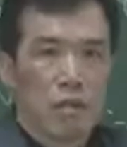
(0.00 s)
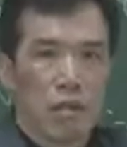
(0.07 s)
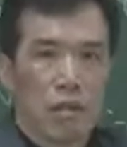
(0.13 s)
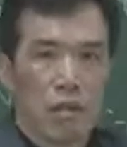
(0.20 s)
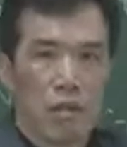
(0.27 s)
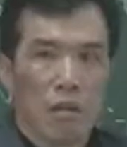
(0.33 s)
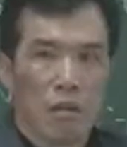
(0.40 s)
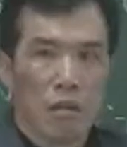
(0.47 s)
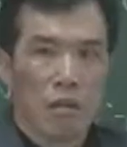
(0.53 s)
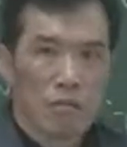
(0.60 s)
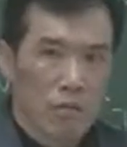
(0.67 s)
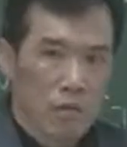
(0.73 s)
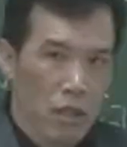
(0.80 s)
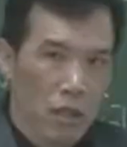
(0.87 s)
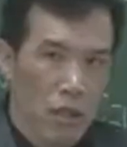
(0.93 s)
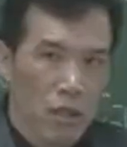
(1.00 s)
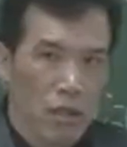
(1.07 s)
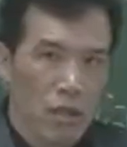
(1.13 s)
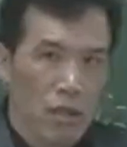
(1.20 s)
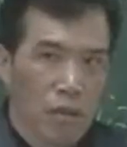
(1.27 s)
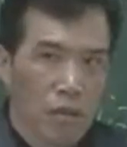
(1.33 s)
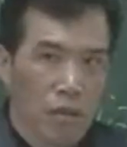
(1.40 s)
呃，你注意啊，
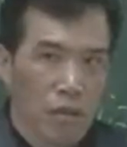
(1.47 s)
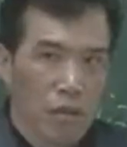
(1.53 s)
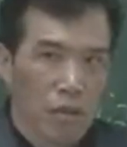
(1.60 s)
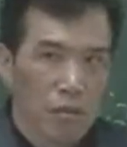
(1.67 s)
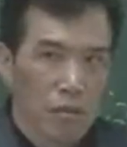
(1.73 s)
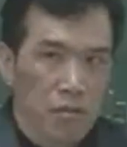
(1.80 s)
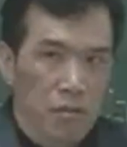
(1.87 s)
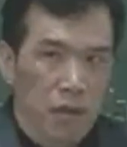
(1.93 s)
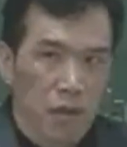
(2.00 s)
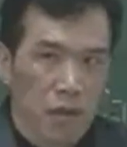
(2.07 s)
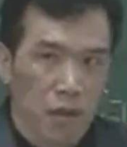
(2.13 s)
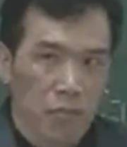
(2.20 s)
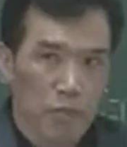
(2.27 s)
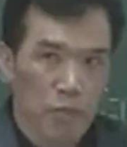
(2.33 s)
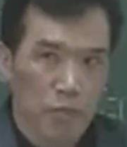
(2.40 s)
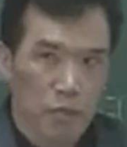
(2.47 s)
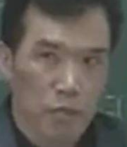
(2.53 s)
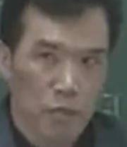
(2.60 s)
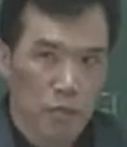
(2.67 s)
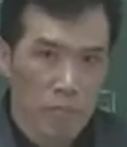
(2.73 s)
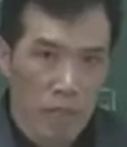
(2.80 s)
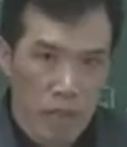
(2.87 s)
他不
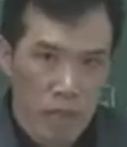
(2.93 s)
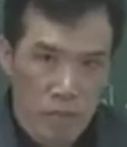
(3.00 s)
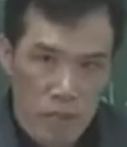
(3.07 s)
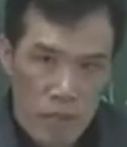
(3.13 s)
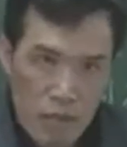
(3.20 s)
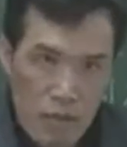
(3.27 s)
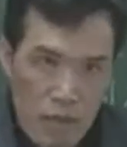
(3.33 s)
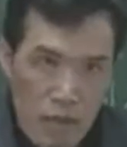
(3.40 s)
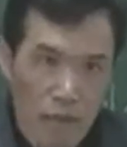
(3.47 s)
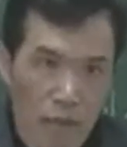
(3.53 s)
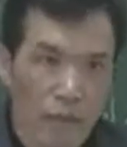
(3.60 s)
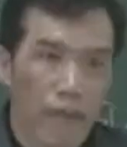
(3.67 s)
是没有精哦，